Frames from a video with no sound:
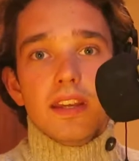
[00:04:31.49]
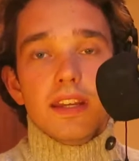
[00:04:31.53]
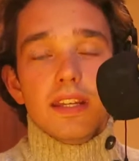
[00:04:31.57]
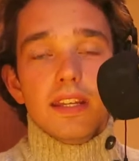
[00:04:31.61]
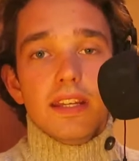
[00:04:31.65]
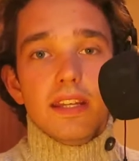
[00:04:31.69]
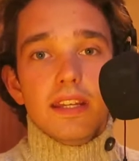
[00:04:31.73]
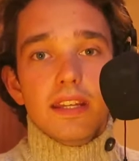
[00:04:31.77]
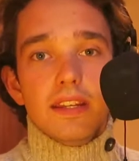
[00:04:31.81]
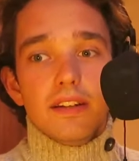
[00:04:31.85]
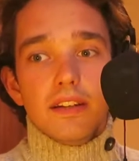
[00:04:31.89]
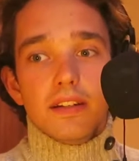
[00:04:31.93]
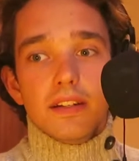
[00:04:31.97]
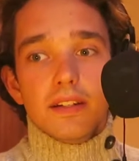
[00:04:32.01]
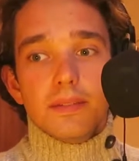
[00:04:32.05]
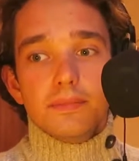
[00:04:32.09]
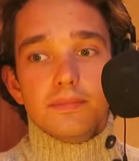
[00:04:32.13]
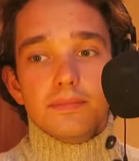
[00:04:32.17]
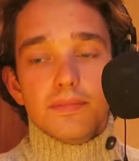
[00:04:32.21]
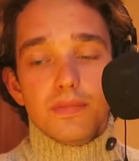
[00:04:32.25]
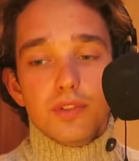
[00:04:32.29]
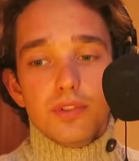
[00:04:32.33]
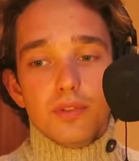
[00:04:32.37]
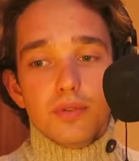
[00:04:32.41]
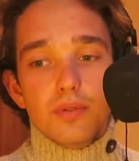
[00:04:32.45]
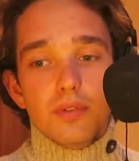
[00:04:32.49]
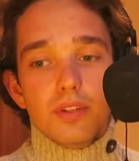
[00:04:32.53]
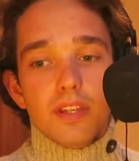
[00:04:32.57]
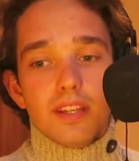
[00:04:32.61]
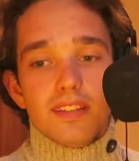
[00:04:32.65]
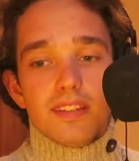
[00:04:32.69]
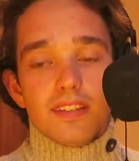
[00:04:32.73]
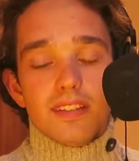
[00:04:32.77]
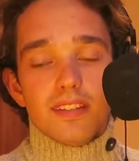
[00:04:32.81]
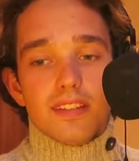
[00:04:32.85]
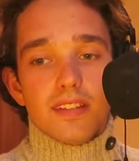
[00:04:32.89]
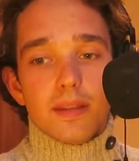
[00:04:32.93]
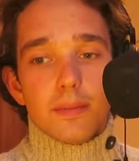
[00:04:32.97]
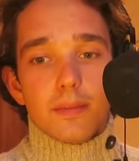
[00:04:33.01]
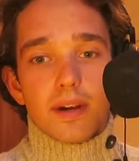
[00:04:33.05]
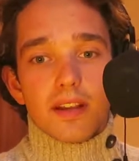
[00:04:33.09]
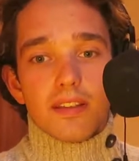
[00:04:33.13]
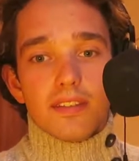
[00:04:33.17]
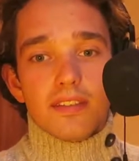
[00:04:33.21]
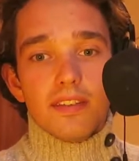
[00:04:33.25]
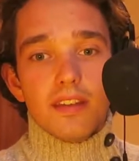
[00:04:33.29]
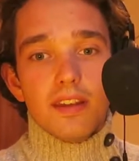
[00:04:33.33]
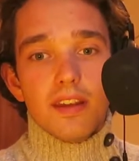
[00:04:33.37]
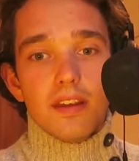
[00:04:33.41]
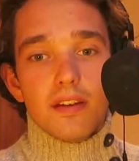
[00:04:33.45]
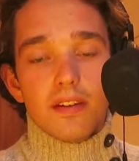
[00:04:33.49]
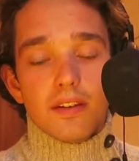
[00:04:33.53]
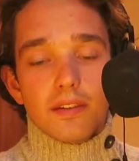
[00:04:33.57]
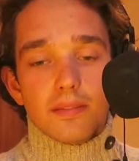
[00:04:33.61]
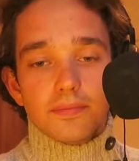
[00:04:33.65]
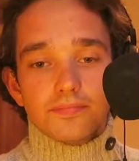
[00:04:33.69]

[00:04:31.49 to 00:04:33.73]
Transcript: Et du coup, qu'est-ce qui s'est passé